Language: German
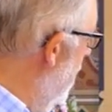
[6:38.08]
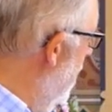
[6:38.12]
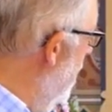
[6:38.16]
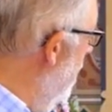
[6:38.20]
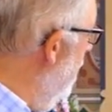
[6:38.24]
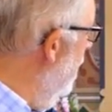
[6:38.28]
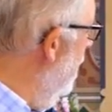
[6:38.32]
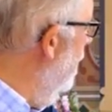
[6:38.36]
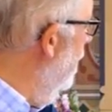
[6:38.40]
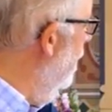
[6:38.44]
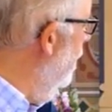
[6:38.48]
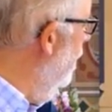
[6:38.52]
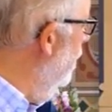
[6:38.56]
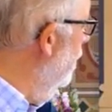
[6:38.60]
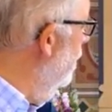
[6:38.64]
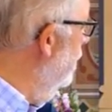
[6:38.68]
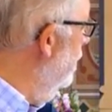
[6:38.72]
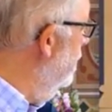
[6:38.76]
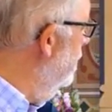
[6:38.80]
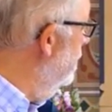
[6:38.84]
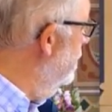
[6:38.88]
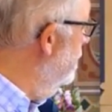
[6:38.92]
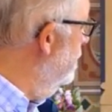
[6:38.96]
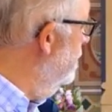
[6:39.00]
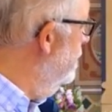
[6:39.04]
hell
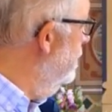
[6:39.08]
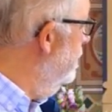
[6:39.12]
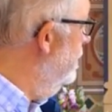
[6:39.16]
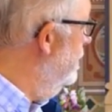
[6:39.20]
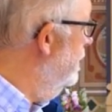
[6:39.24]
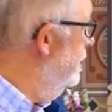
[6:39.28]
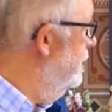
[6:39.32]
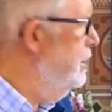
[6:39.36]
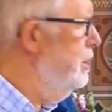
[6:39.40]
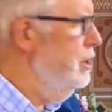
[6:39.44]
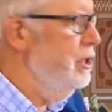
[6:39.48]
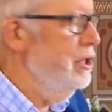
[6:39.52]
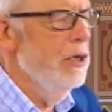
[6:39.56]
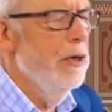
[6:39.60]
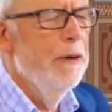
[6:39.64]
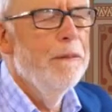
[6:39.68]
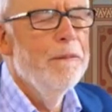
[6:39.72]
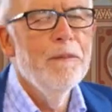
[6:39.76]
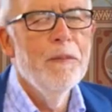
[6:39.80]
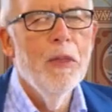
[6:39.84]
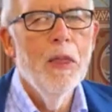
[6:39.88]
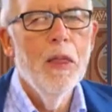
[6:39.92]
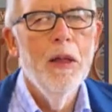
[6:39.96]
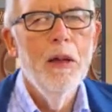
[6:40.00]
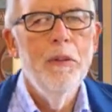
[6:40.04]
erleuchteten Tisch
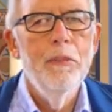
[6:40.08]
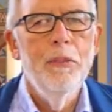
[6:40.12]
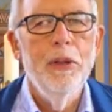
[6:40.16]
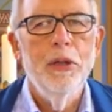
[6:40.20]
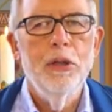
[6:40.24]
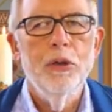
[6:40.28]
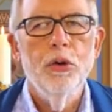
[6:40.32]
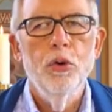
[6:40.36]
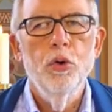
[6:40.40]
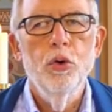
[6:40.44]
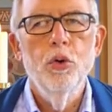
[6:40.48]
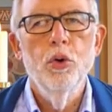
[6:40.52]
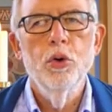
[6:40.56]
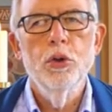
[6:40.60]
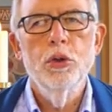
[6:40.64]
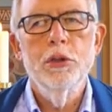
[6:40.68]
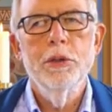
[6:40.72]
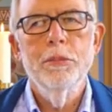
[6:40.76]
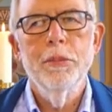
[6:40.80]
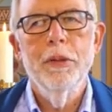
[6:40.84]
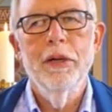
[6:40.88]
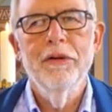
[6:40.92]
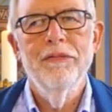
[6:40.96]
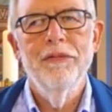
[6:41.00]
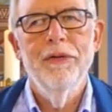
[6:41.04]
mit
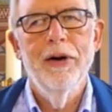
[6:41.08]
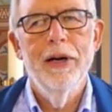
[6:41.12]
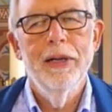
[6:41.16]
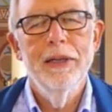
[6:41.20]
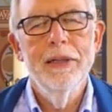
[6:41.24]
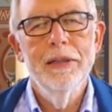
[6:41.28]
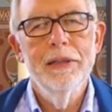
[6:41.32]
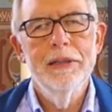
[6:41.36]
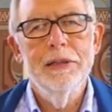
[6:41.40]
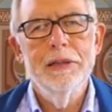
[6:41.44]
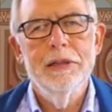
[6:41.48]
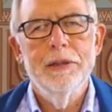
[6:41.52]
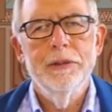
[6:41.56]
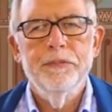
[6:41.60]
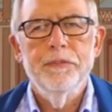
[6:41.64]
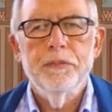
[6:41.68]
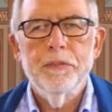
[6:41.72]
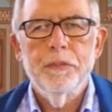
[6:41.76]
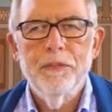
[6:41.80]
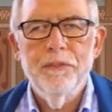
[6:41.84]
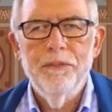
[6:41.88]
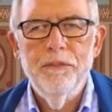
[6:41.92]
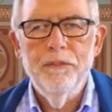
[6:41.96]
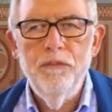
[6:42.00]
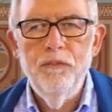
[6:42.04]
rotem Gewand,
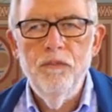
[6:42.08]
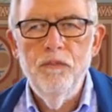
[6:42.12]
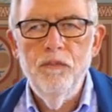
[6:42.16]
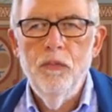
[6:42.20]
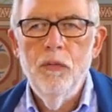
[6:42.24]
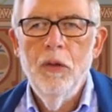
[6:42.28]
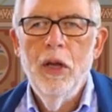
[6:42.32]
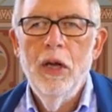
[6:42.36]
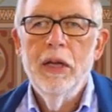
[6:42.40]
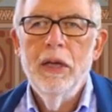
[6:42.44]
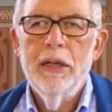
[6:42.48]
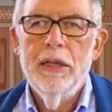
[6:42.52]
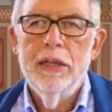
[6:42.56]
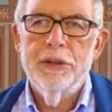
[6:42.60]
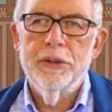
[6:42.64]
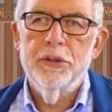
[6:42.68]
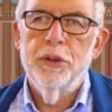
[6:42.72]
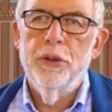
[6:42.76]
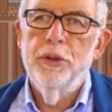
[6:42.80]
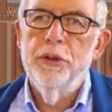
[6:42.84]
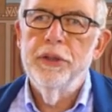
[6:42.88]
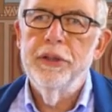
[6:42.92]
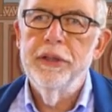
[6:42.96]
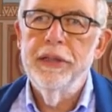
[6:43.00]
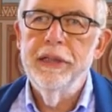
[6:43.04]
das
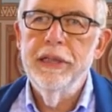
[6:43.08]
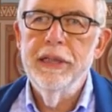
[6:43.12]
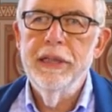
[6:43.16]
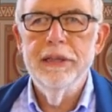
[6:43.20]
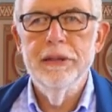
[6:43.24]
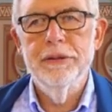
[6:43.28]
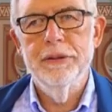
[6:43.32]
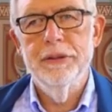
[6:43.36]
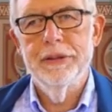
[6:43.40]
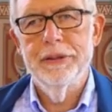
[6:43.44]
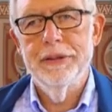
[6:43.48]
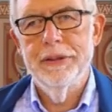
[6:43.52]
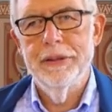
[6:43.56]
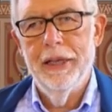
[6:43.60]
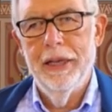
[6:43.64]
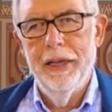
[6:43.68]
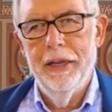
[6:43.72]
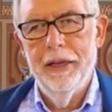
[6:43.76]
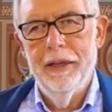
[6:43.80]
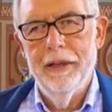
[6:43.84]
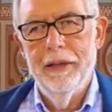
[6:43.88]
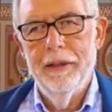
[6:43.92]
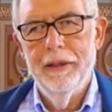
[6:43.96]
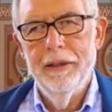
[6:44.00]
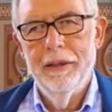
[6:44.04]
könnte Jesus
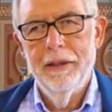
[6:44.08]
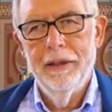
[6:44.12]
sein.